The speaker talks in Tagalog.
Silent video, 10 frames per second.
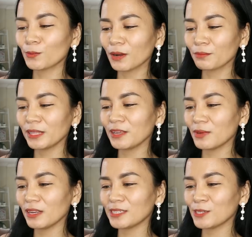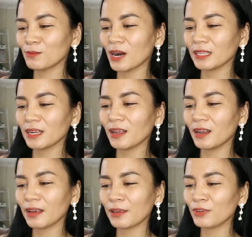Sobrang minimalist yung mga
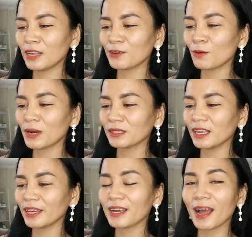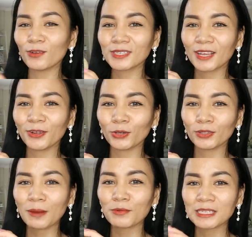nakalagay. Feeling ko pag niregalo sa'yo to,
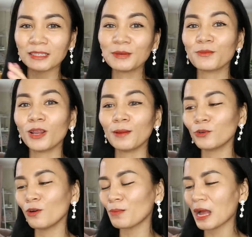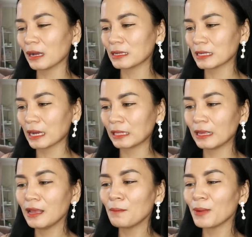tapos hindi mo alam kung para
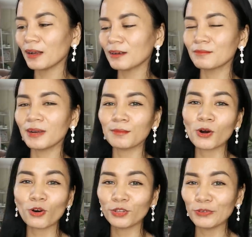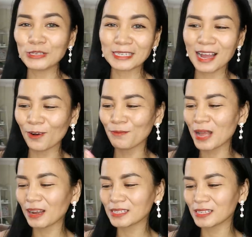saan, parang ma makukonfuse ka kung
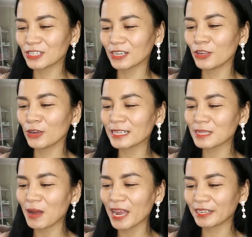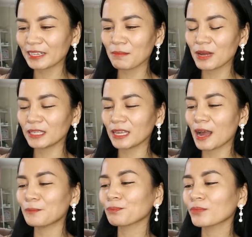para saan siya. Yung expiry naman
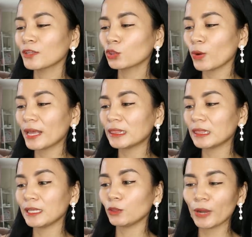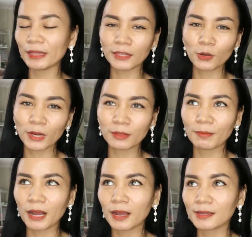niya, 2021
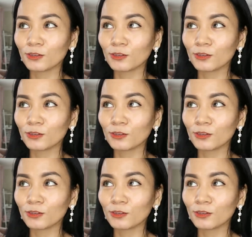pa.